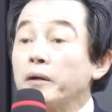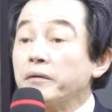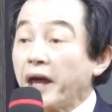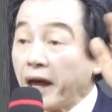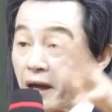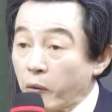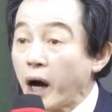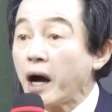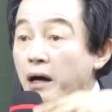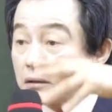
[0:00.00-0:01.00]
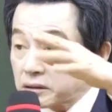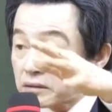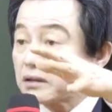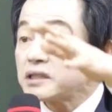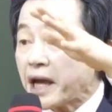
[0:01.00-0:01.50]
내와
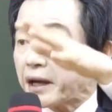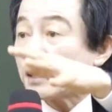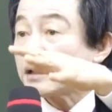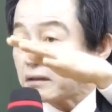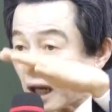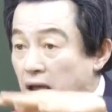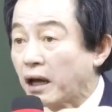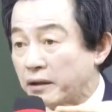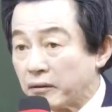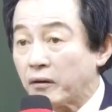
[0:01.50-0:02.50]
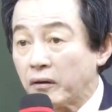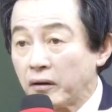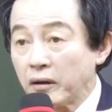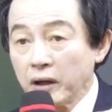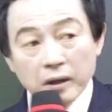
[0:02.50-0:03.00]
그들은 생각이 달라요.
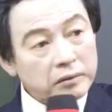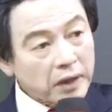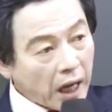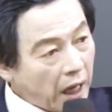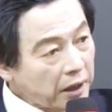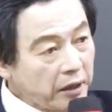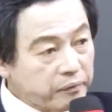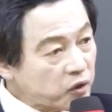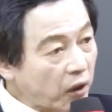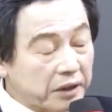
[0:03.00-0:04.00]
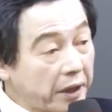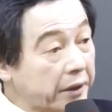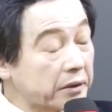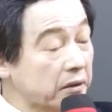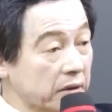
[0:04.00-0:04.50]
다 협조가
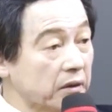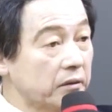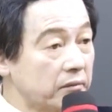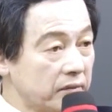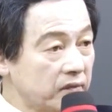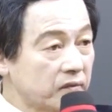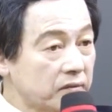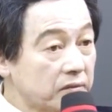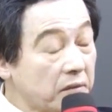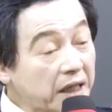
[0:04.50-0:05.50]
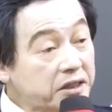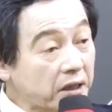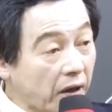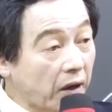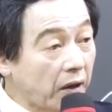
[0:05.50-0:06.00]
돼, 그런 거는.
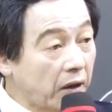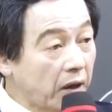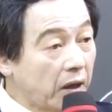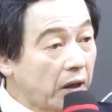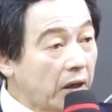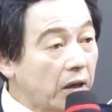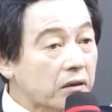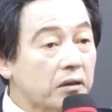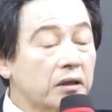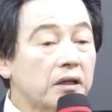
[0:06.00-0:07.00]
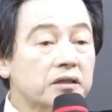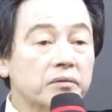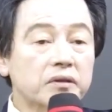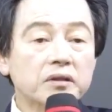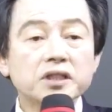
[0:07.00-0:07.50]
맞죠?
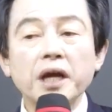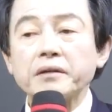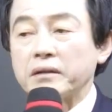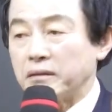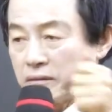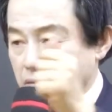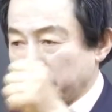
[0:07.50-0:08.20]
거기에서부터 체크.